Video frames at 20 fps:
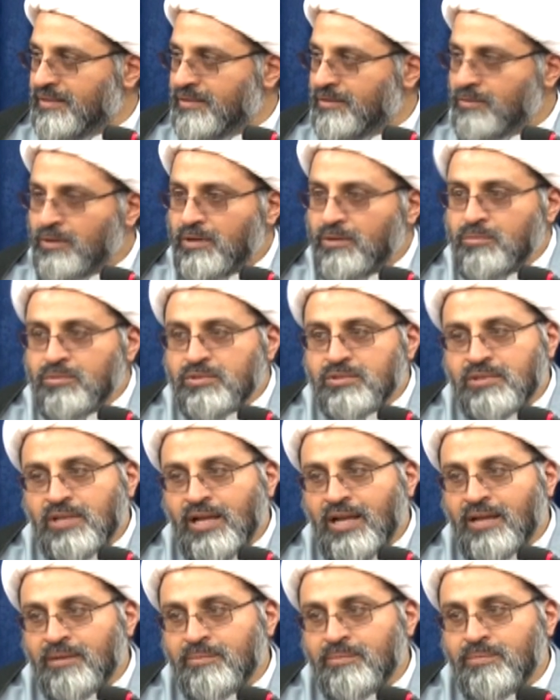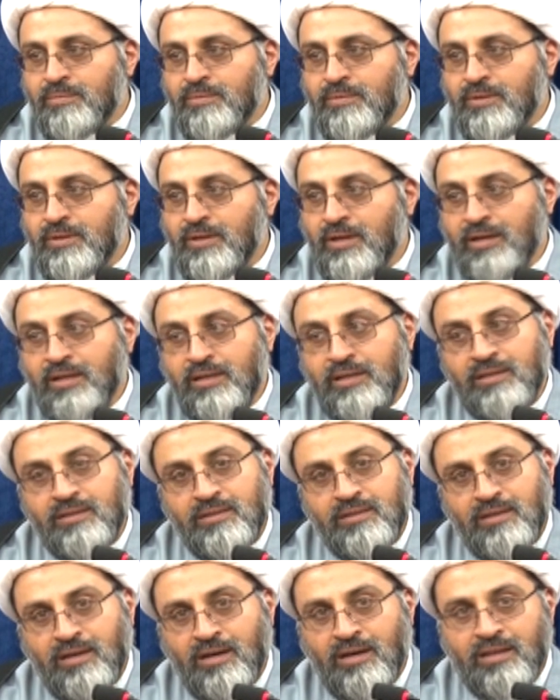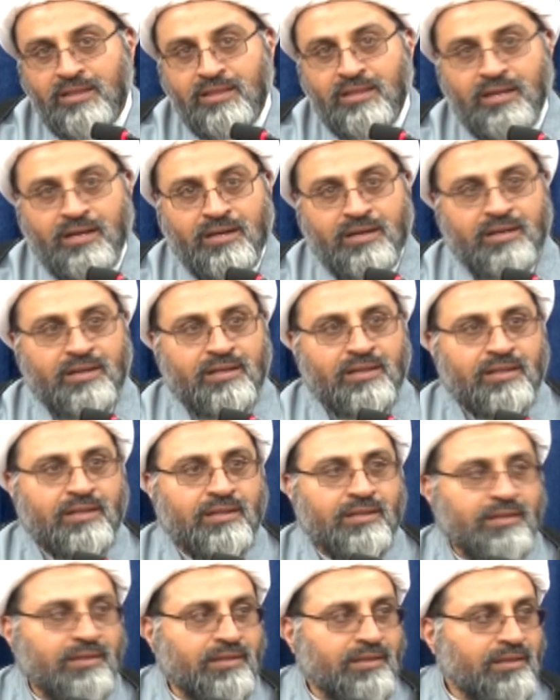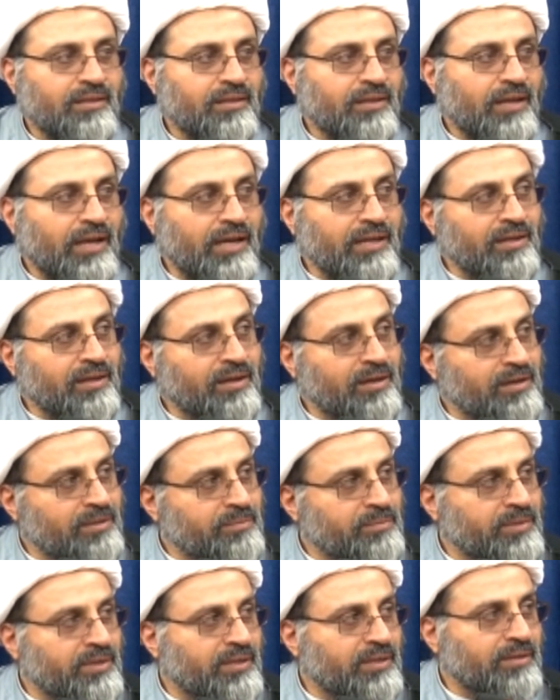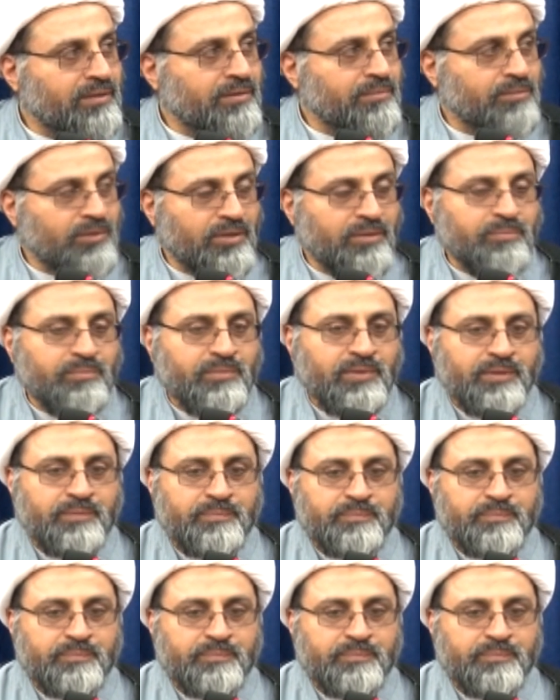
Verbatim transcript: ولو مستحب لكن آثاره علائمة مهمة